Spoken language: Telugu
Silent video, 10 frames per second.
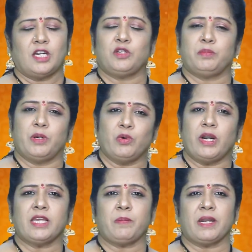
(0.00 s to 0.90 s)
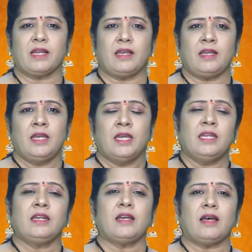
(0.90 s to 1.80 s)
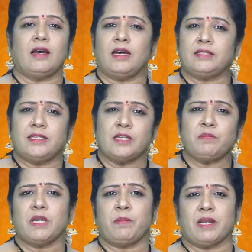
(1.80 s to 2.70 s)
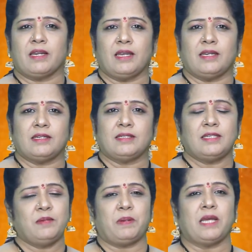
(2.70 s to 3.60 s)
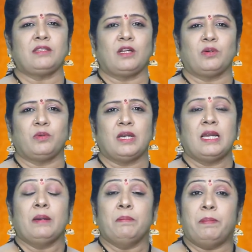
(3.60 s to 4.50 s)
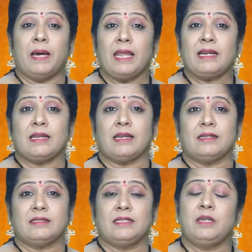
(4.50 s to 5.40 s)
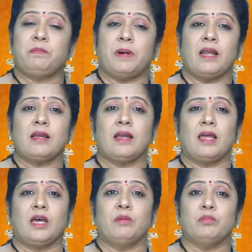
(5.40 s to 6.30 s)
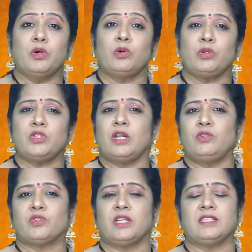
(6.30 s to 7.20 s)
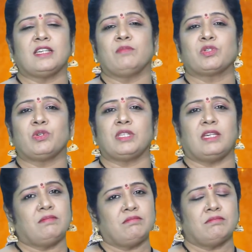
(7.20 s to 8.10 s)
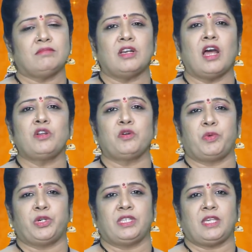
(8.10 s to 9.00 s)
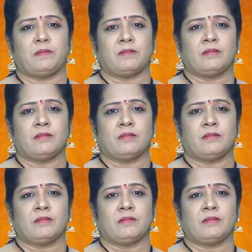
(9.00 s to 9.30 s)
అటు భౌగోళిక పరంగా ఇంకా ఆధ్యాత్మిక పరంగా ఈ ప్రాంతంలో బలంగా ఈ పానకాల మొక్కు చెల్లించుకునే సంస్కృతి నాటుకుపోయింది